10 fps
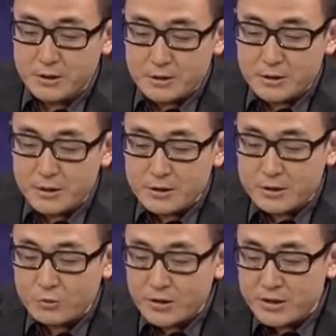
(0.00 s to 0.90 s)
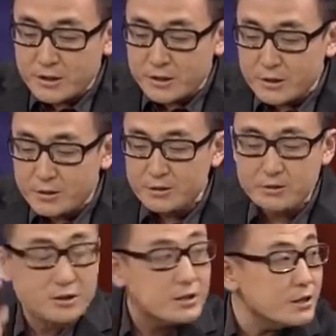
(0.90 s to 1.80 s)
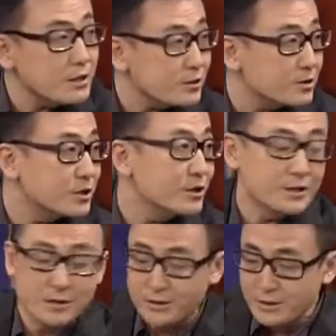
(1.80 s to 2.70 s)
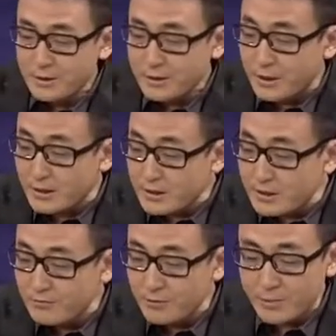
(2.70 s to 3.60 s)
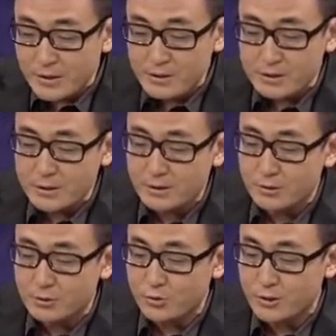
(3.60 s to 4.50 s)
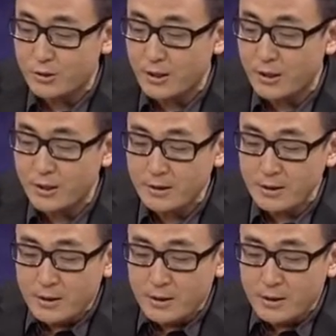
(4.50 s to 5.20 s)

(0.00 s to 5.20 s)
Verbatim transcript: 这也是我人生第一次写信给新闻媒体界的主持人，